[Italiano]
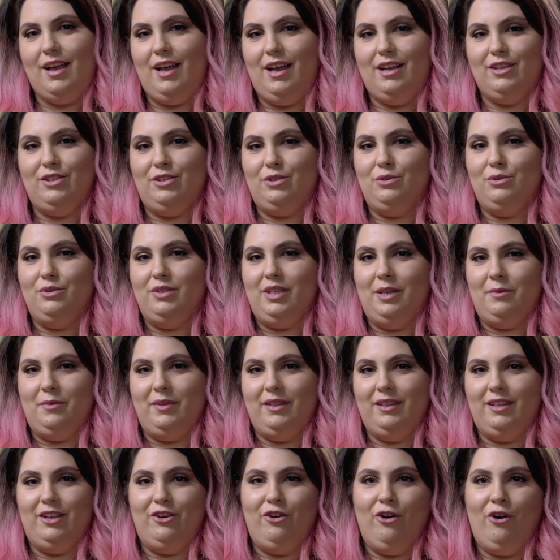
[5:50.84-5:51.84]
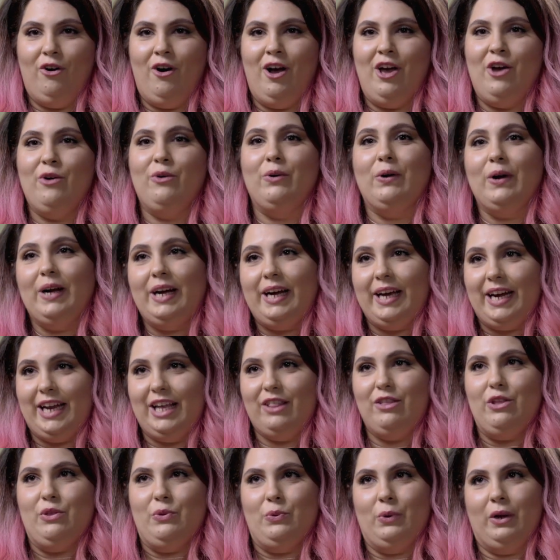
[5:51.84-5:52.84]
Assolutamente no, è un
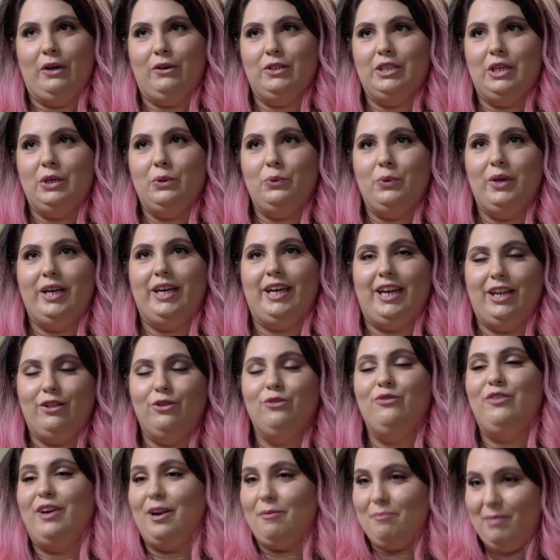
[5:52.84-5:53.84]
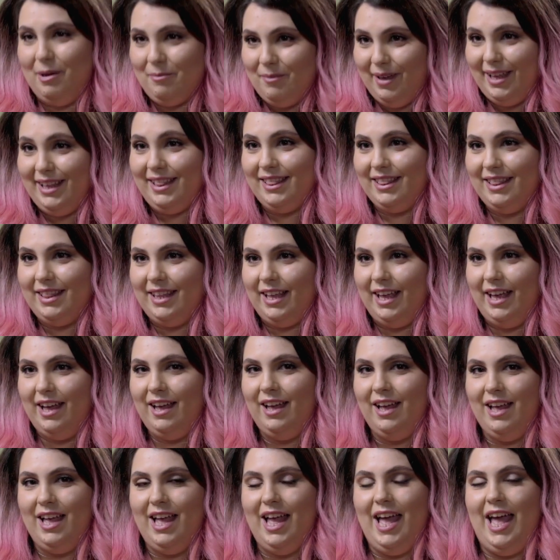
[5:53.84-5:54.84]
credo, è una cosa in cui credo
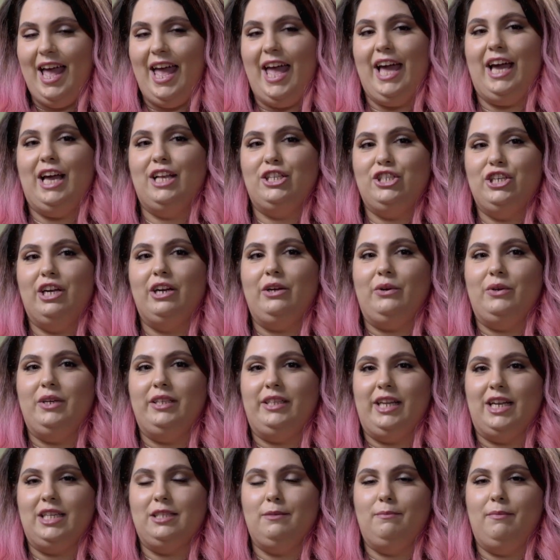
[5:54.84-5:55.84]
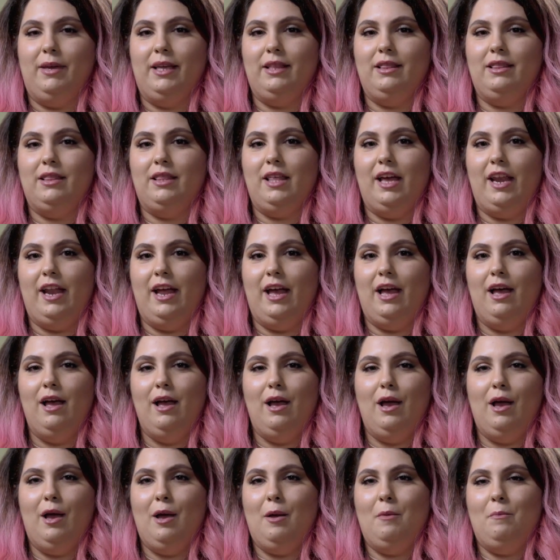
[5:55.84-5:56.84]
fermamente e che cerco di trasmettere
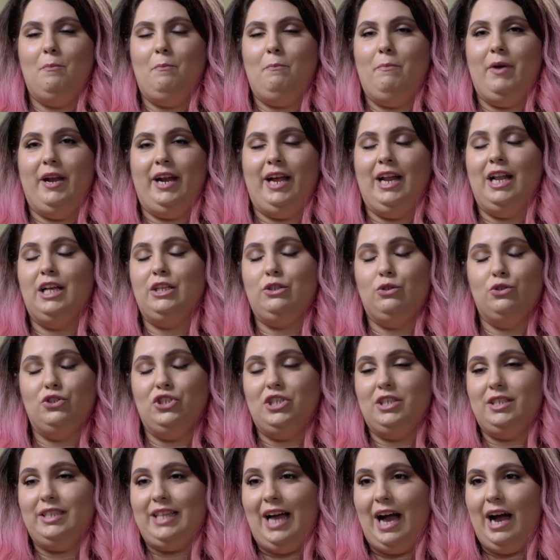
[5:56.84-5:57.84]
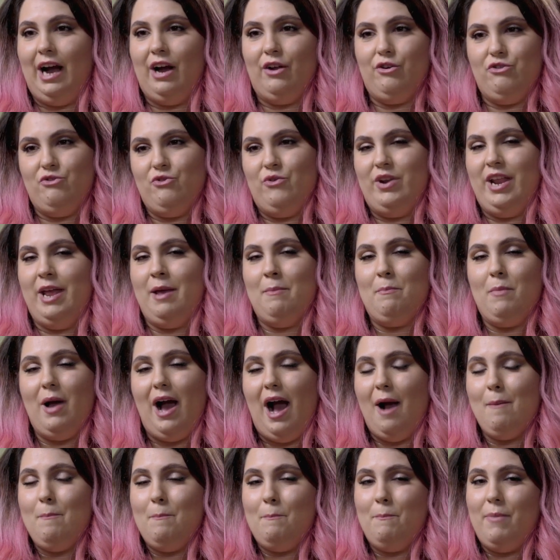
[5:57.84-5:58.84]
perché la società non è
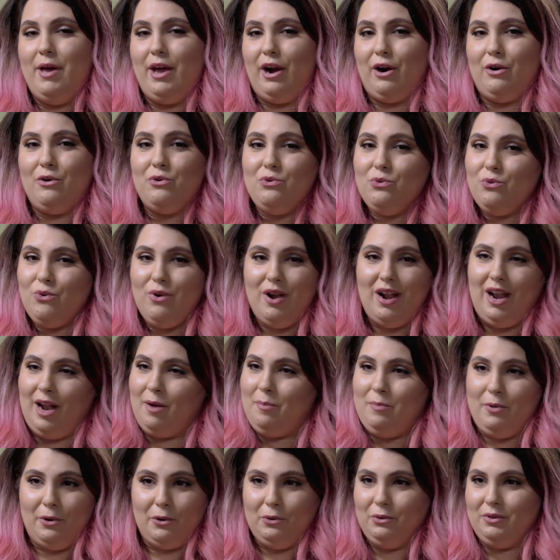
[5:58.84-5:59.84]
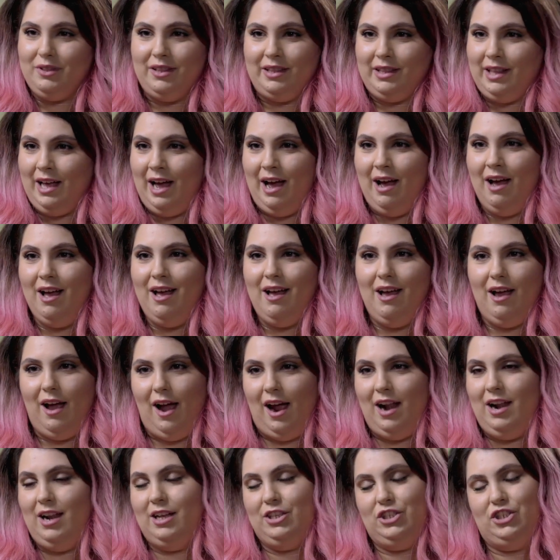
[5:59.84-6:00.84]
per nulla pronta
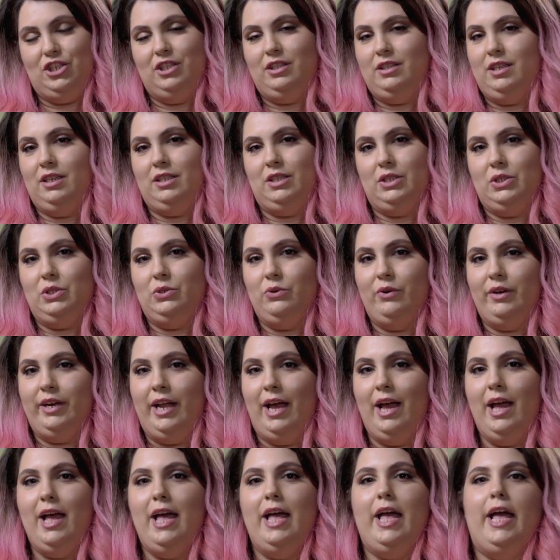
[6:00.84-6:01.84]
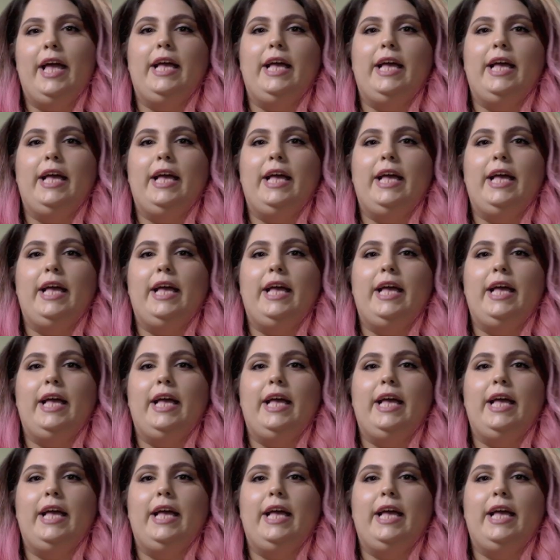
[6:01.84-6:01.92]
all'accettazione.